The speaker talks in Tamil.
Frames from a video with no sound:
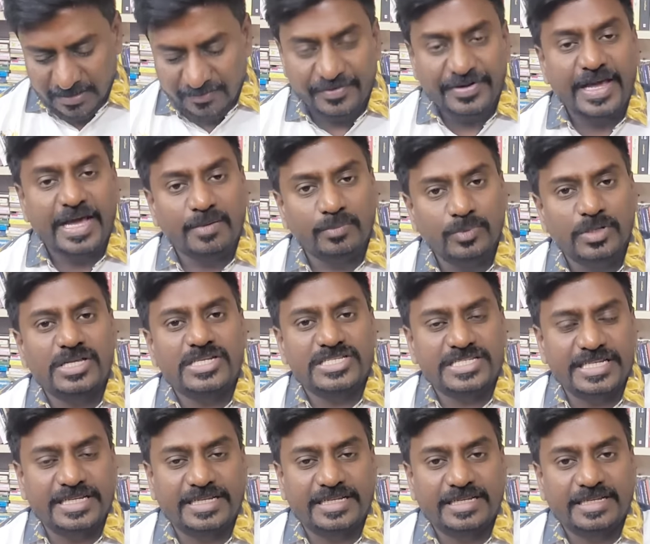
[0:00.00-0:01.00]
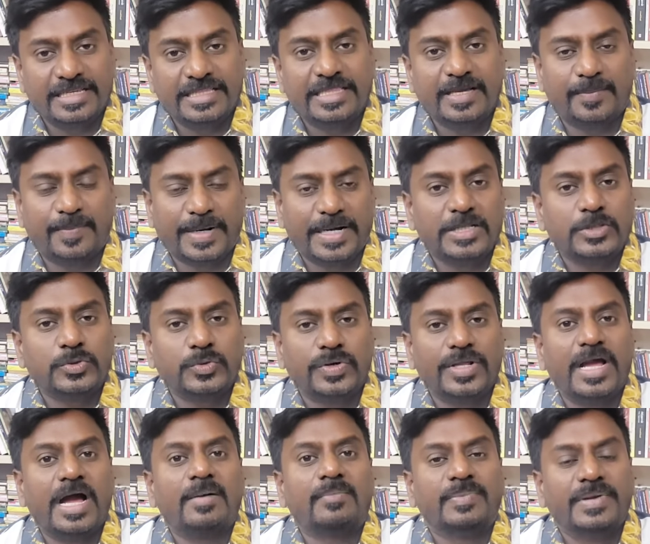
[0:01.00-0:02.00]
விடாமுயற்சி இந்த
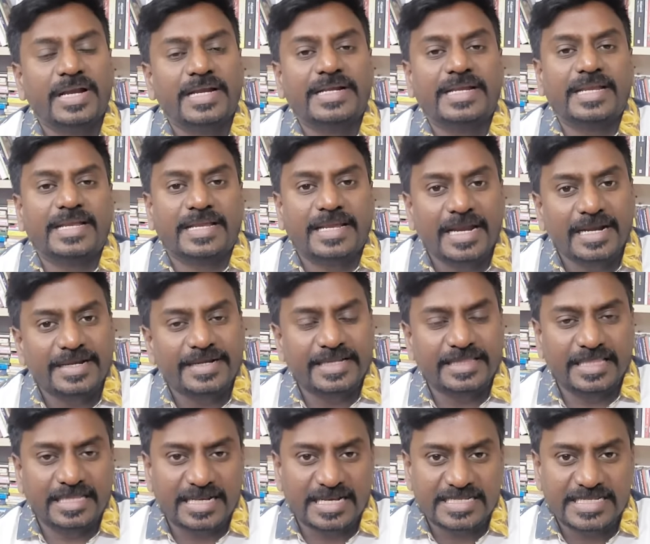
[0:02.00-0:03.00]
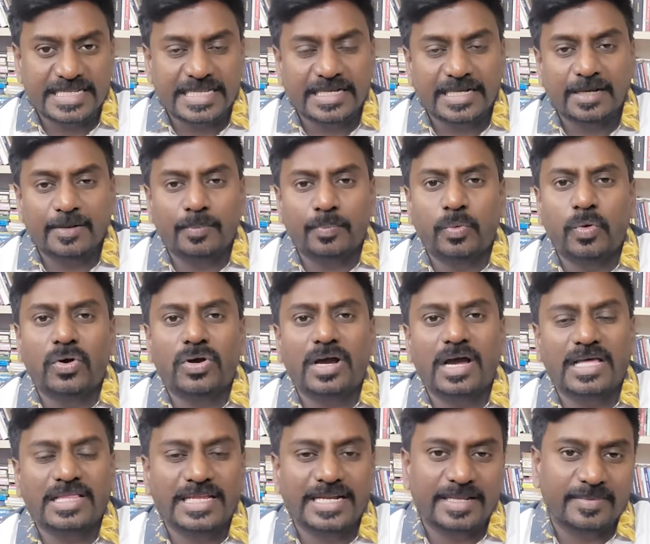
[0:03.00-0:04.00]
படத்துடைய அப்டேட்டை கேட்டு இந்த ரசிகர்கள்
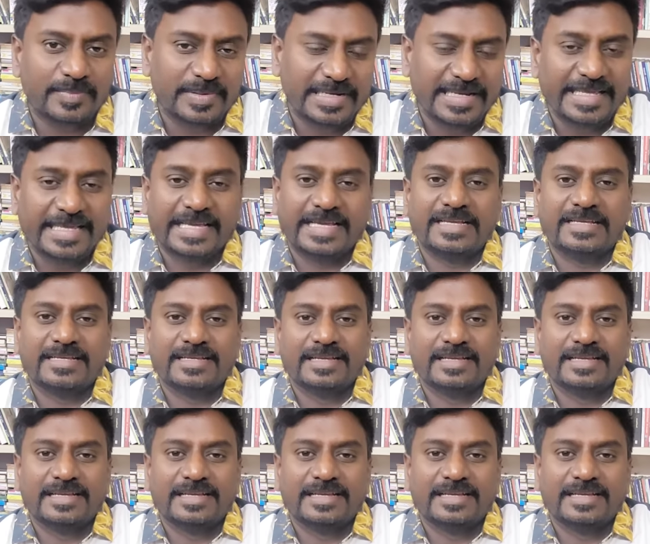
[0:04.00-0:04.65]
போகாத இடம் இல்லைங்க